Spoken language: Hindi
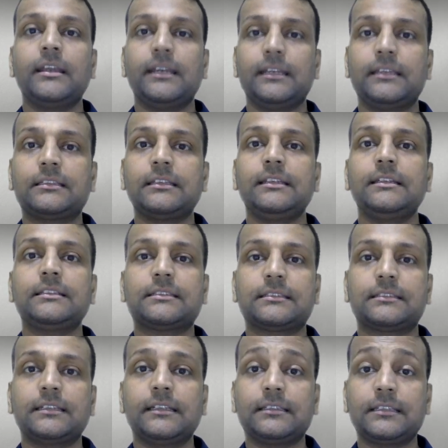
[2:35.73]
इतनी
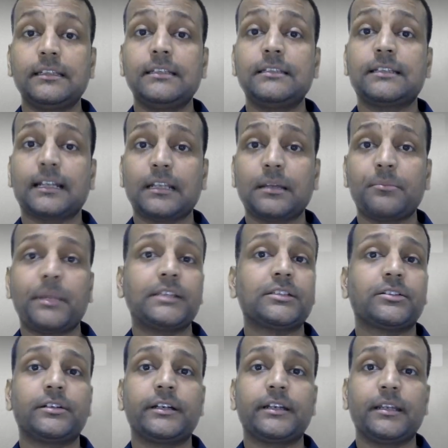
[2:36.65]
इतनी ज़्यादा
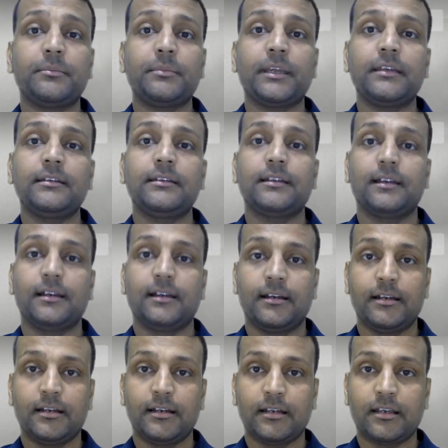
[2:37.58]
मेजोरिटी में
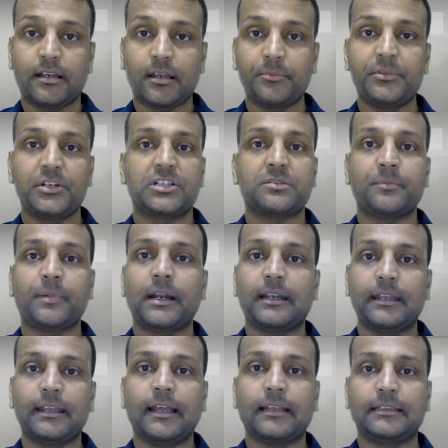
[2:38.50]
कम्युनिस्ट
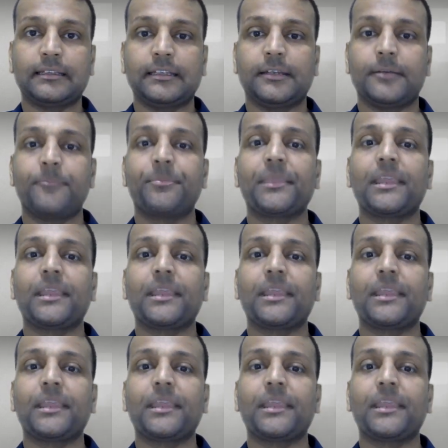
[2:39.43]
पार्टी आती है